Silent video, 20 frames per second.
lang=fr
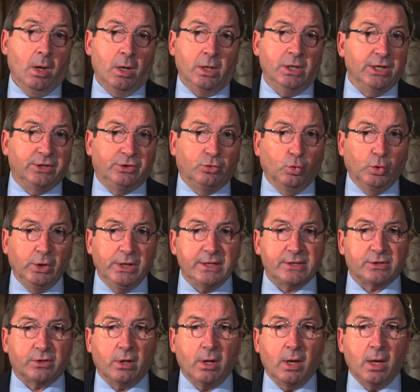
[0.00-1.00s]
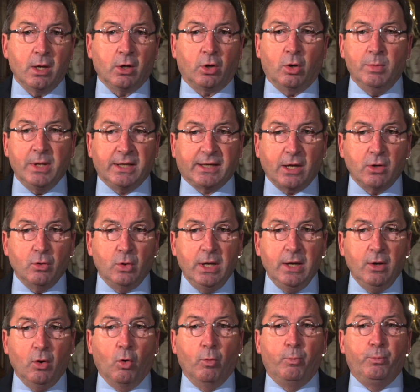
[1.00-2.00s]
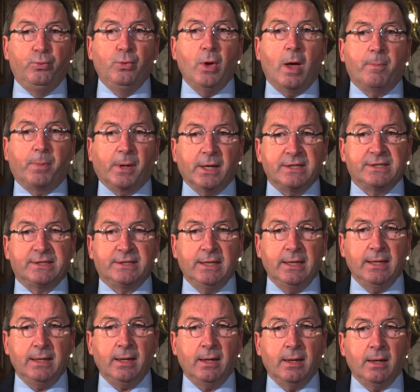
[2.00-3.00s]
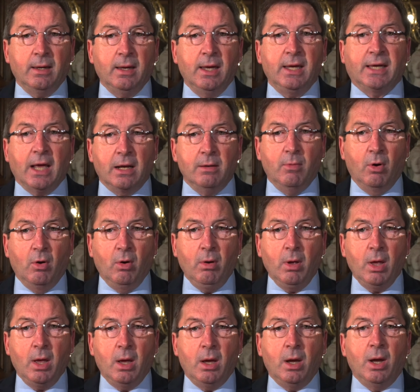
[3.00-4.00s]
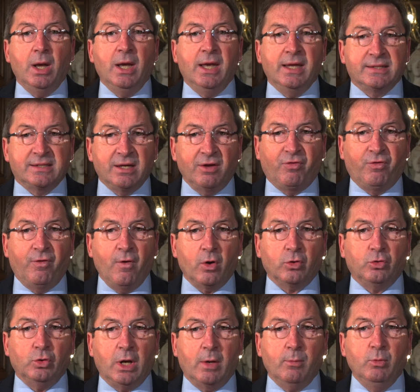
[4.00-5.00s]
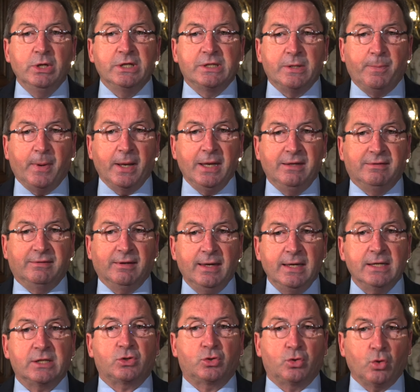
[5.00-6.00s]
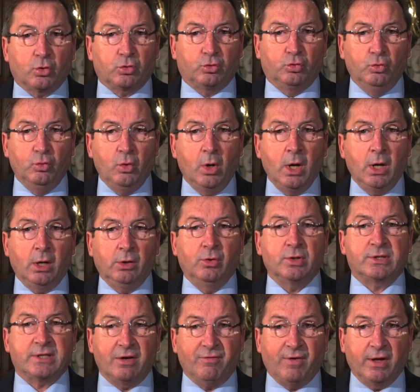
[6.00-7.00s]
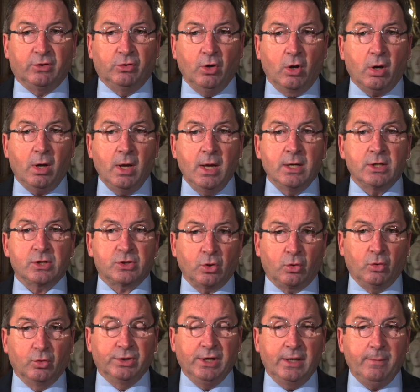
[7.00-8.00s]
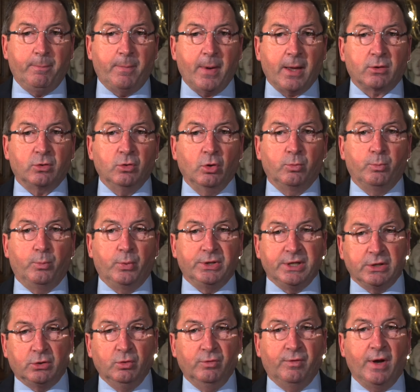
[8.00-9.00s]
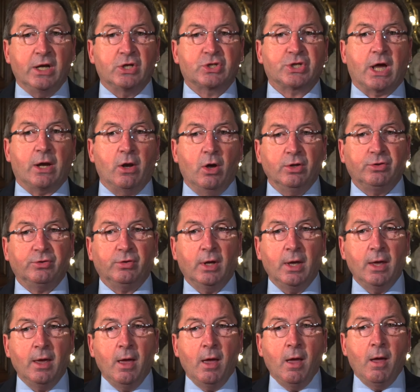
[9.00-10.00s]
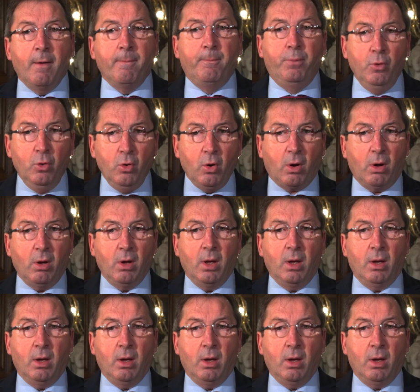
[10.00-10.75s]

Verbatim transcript: Les touristes, comme les caiolets ont pu apprécier également les efforts de la municipalité et surtout de Salvatore, secondé par notre petite nouvelle Charlotte, pour